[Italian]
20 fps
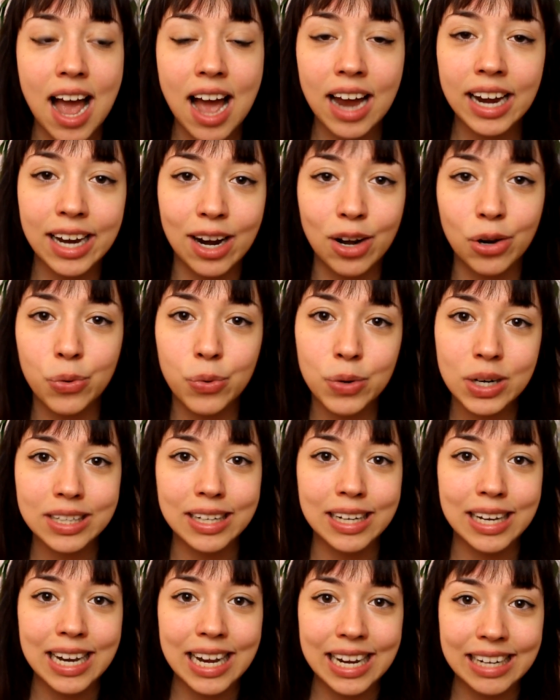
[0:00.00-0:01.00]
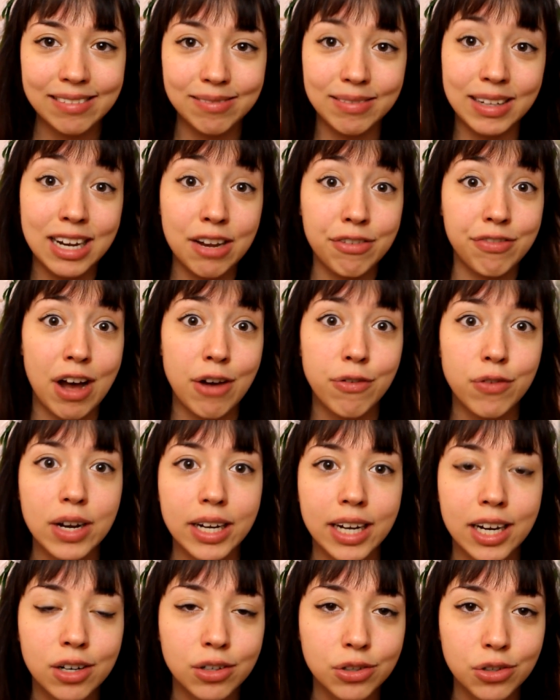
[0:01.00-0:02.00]
anche alcune delle, delle
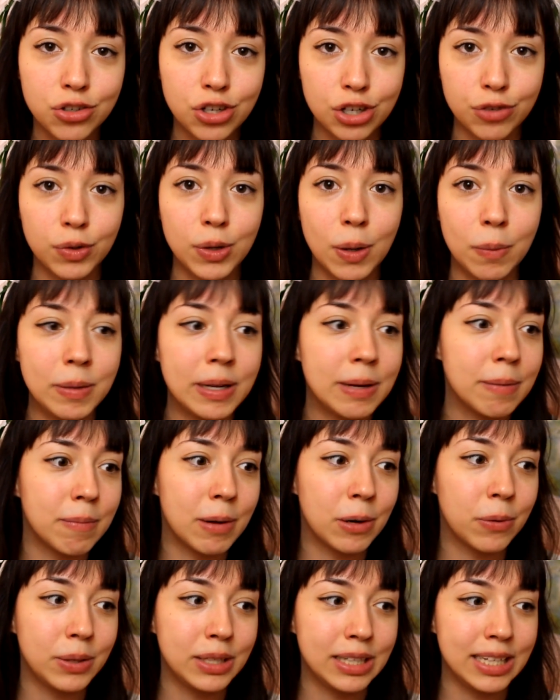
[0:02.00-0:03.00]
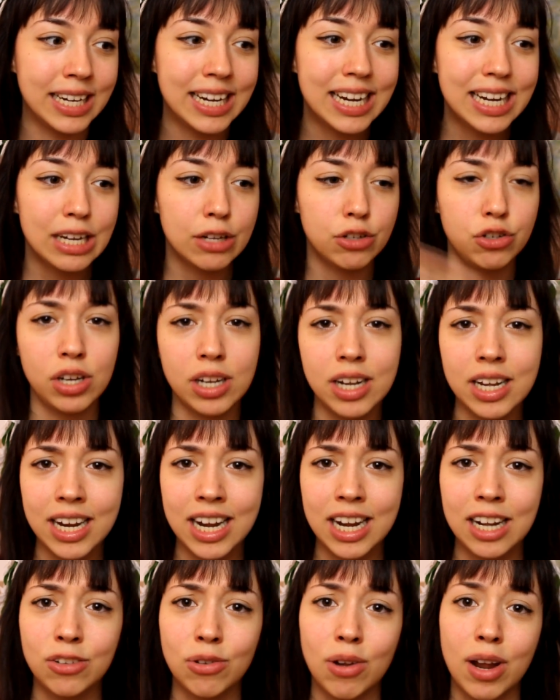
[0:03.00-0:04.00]
favole che conoscevo da bimba, quindi
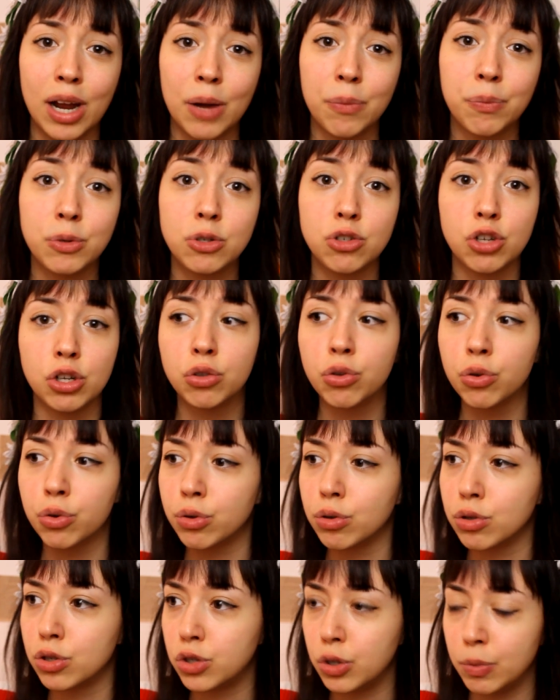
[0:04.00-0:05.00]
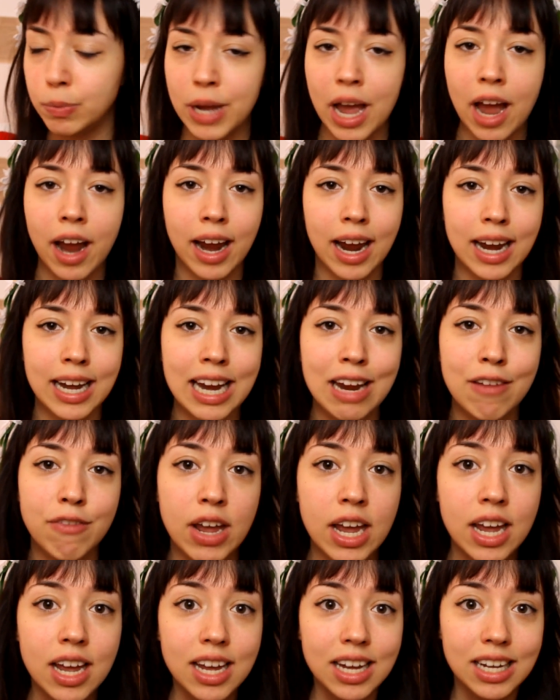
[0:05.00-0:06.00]
Cenerentola, Cappuccetto Rosso,
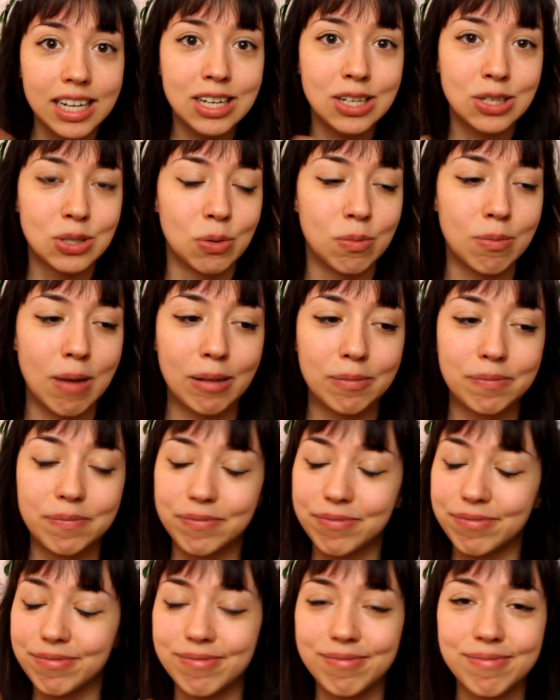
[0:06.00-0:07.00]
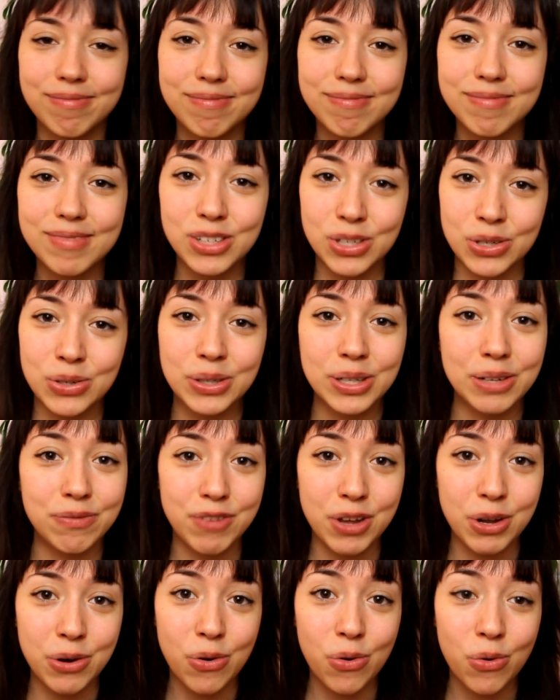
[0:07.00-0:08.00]
Biancaneve, insomma sono
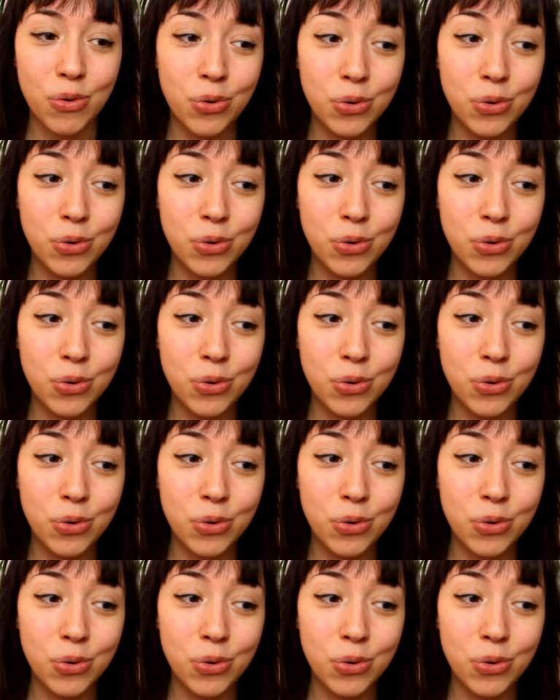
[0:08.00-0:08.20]
davvero